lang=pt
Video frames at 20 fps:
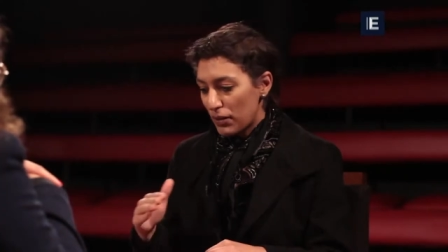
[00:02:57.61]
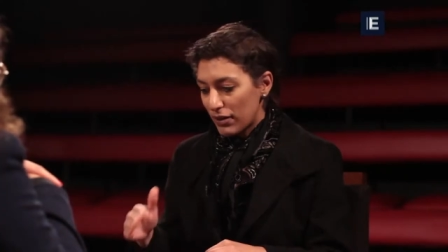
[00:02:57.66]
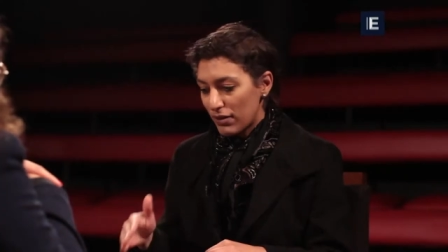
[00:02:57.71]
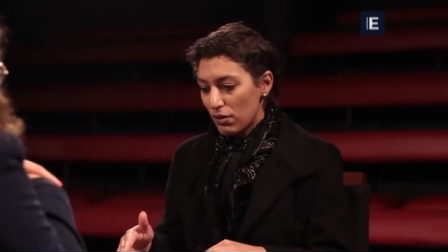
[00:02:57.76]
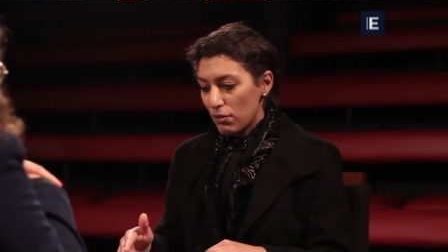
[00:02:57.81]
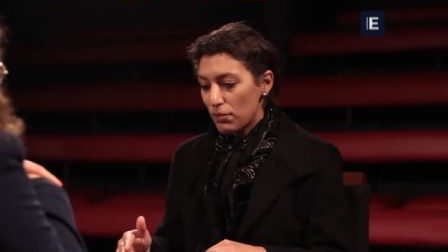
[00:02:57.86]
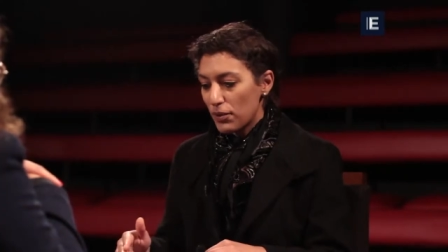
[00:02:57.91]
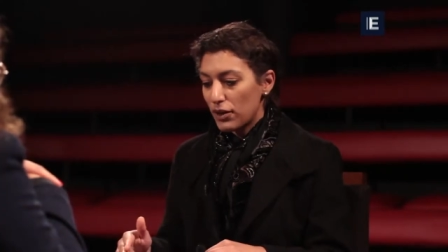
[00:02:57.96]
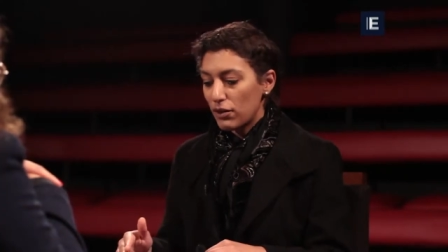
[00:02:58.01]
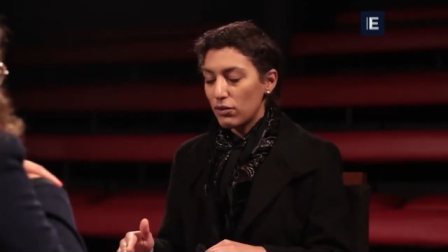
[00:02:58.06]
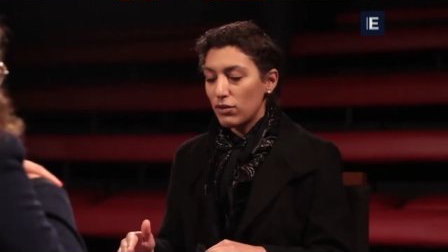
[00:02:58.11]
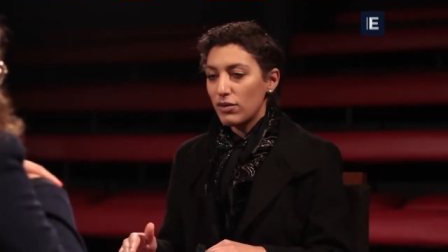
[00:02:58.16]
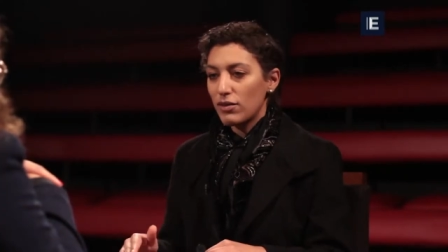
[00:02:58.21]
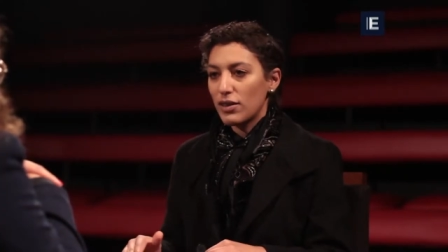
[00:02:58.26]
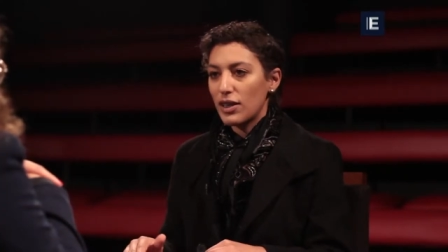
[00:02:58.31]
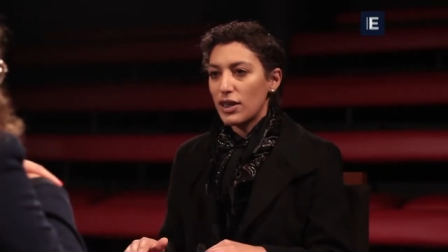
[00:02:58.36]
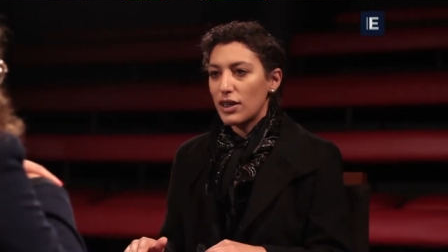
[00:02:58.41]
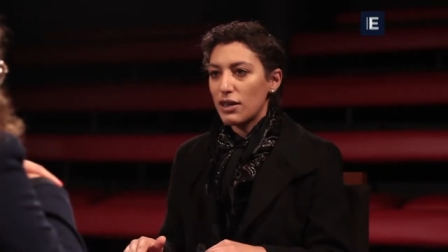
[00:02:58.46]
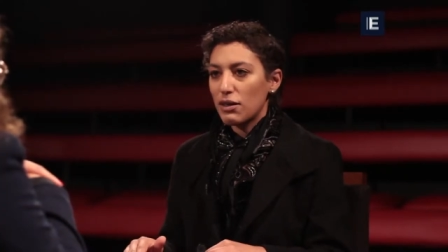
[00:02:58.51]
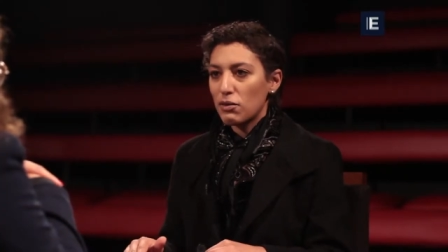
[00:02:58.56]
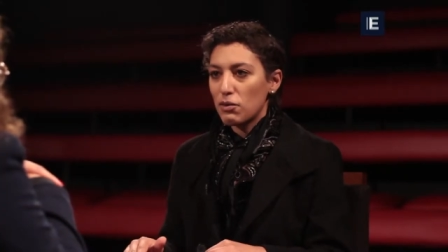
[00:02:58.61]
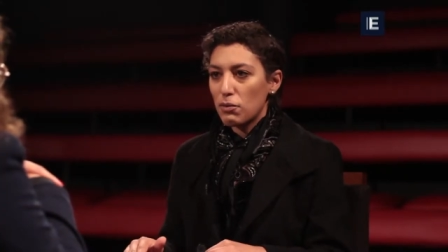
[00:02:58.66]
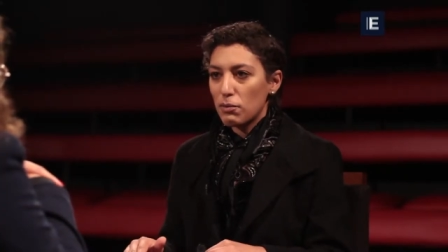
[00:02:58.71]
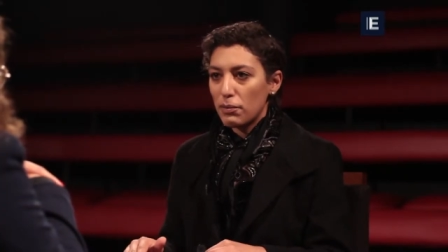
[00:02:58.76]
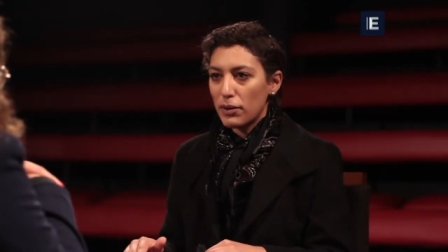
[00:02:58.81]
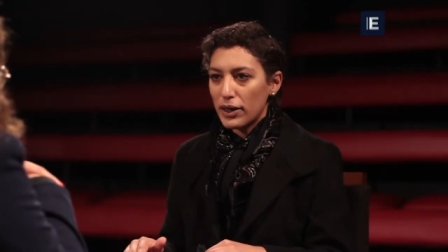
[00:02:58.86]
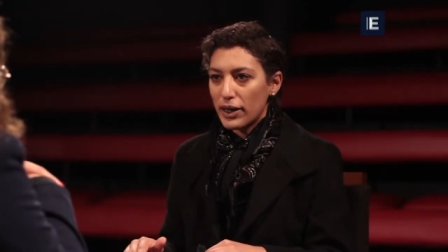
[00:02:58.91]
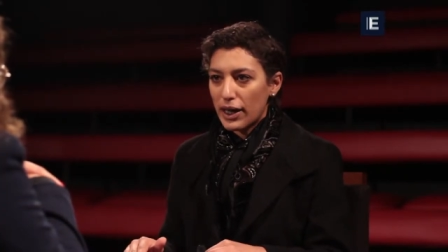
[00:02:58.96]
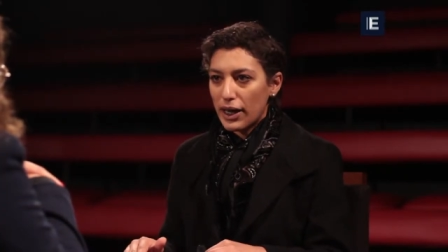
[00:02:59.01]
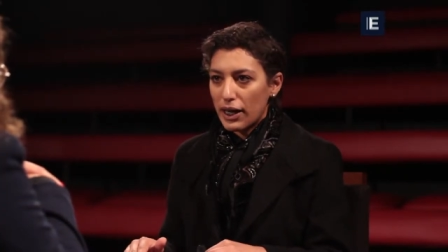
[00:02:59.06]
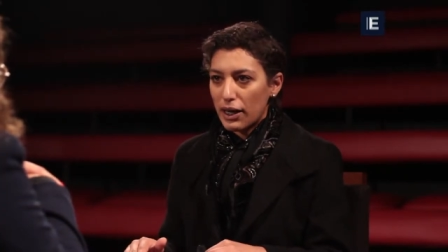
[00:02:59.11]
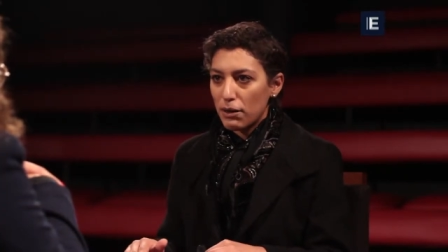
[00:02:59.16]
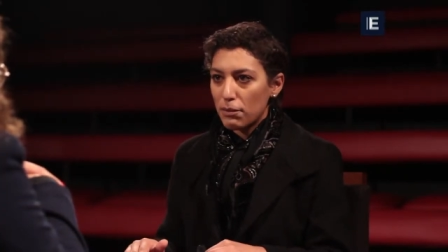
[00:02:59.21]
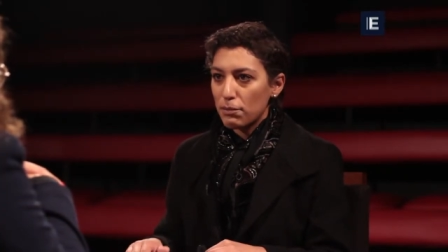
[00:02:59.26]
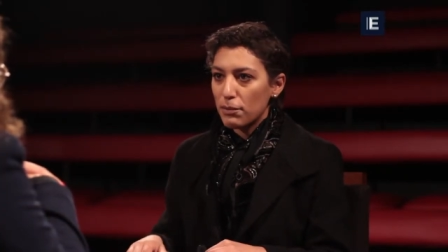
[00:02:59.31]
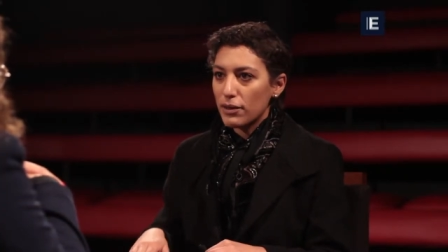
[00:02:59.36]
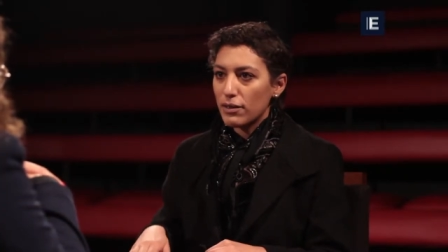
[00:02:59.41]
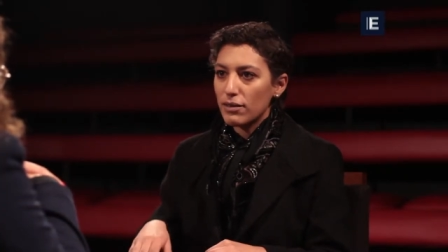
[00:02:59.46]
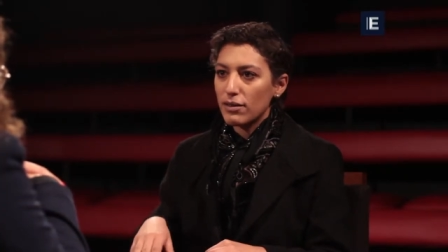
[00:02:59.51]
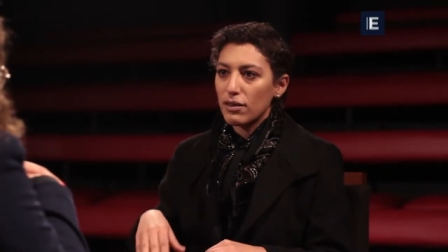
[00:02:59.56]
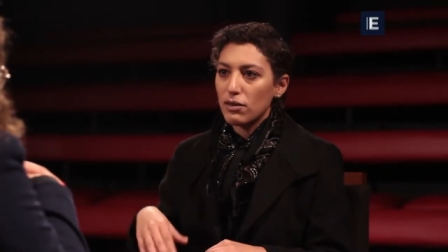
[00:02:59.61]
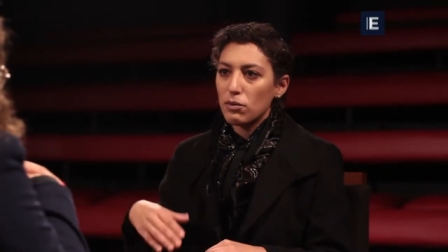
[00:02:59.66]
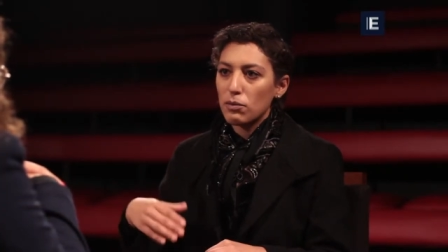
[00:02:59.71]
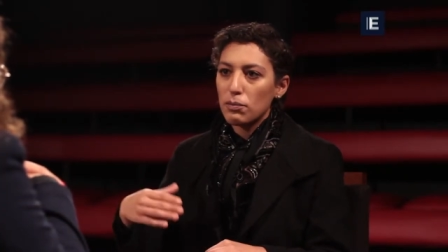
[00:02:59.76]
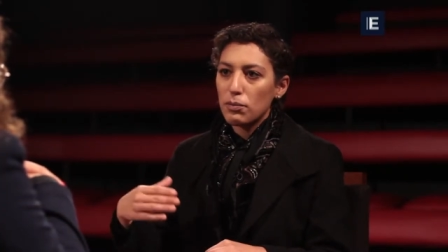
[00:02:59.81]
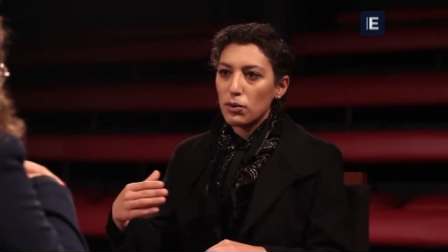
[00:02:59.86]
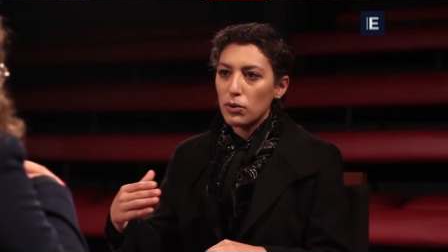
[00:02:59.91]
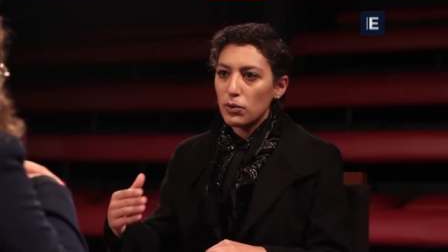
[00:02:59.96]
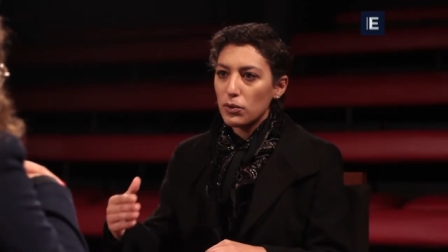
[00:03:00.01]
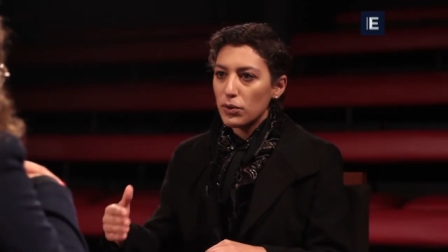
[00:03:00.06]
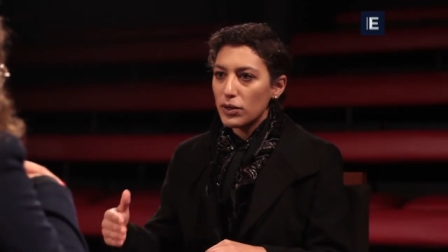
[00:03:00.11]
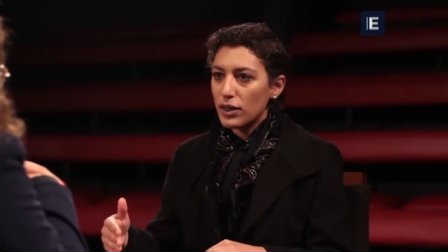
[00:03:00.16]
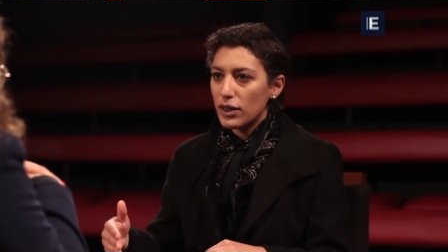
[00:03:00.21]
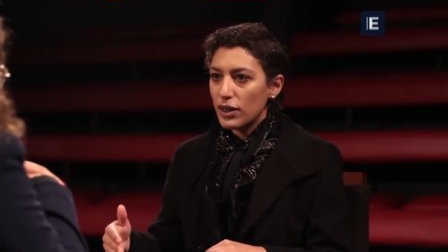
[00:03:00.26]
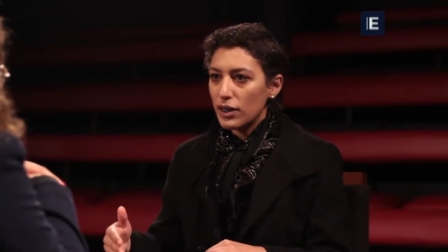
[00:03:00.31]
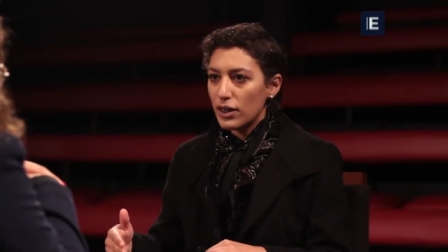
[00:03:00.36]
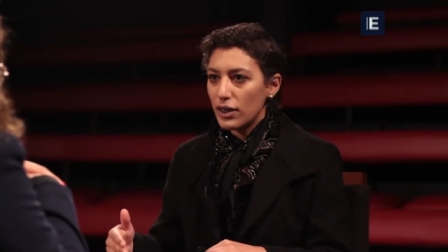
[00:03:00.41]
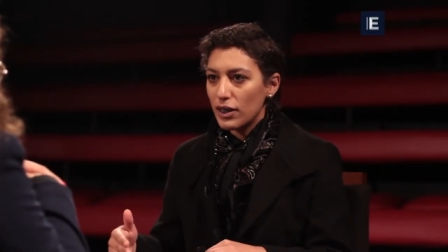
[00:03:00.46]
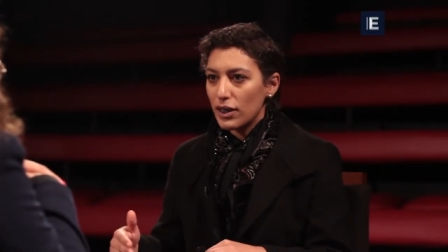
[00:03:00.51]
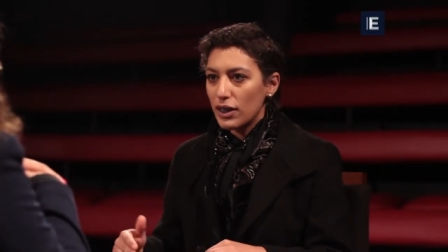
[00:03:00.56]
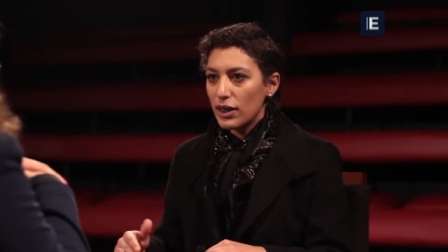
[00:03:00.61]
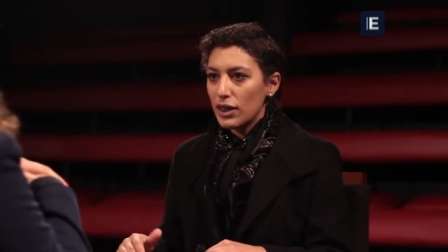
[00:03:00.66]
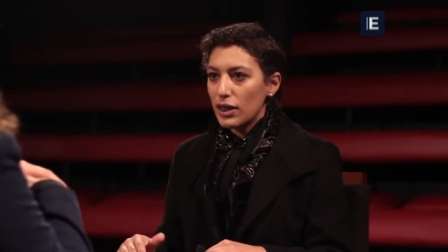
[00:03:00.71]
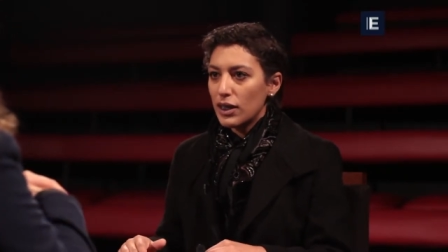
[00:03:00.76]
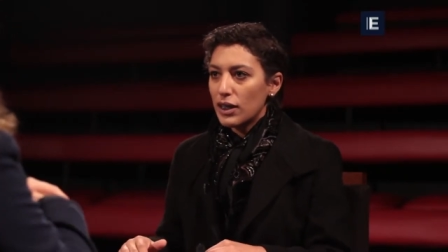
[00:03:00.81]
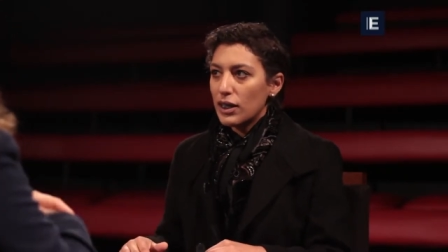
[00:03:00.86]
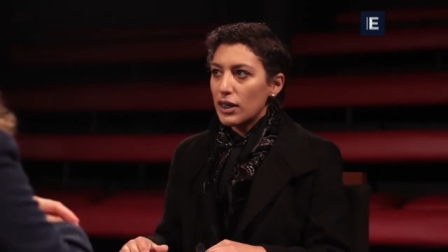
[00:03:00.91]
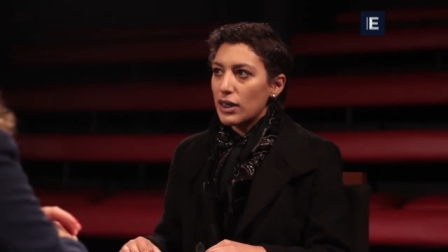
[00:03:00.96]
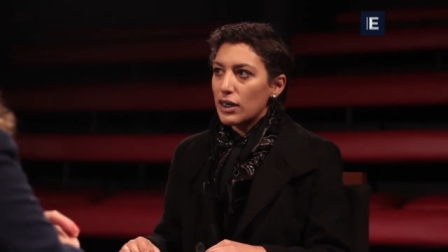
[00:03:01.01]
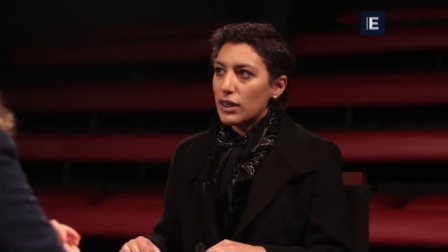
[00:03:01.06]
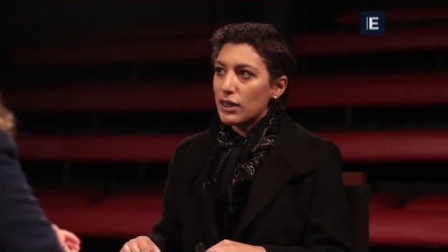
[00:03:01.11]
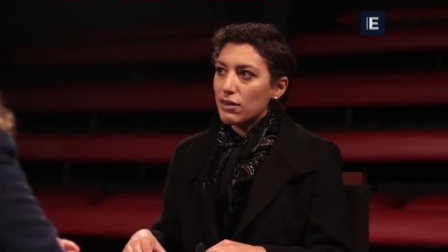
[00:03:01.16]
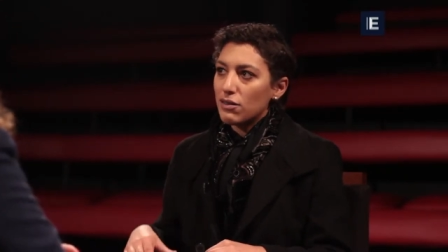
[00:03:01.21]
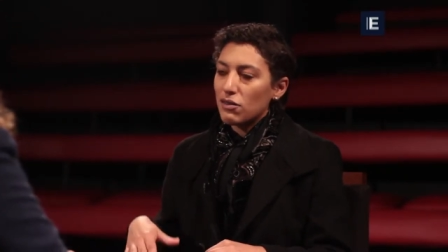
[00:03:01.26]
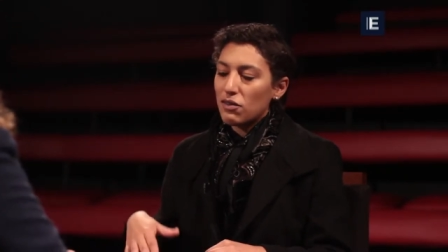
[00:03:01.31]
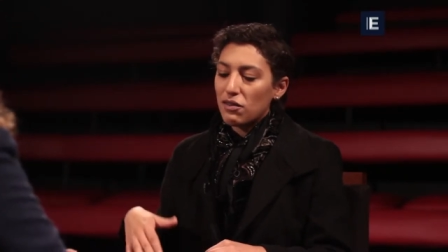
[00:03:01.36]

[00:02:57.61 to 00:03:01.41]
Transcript: passei um período sem acompanhar, pensando um pouco que as